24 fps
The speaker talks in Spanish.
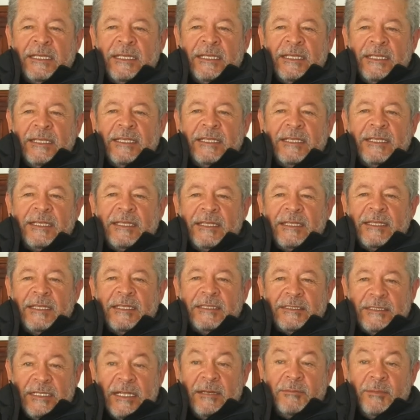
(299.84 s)
Eh,
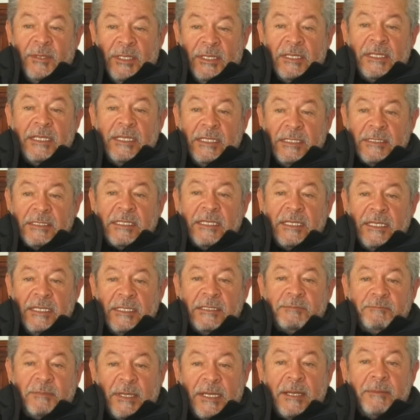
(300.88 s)
realmente es,
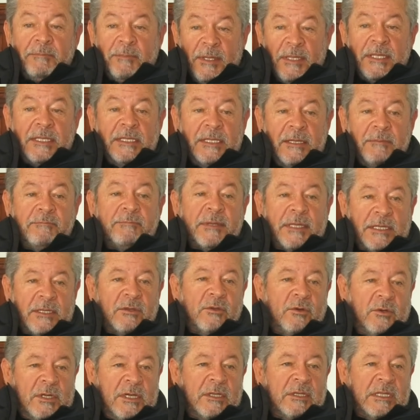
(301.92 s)
es, para pedirle
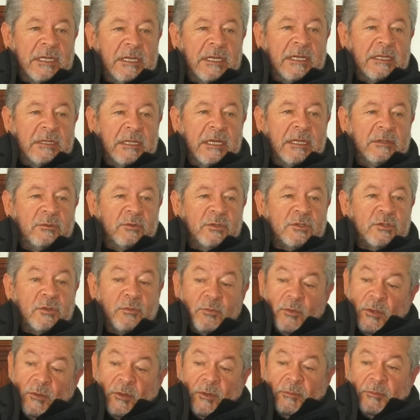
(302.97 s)
perdón a, nuestro
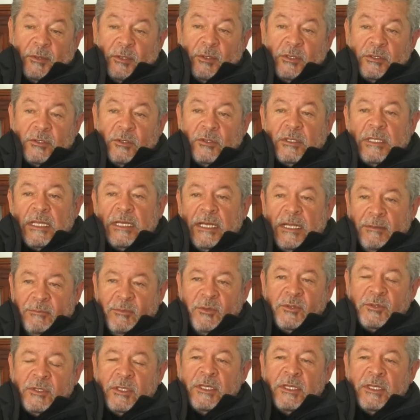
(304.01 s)
pueblo. Pero eso tenemos,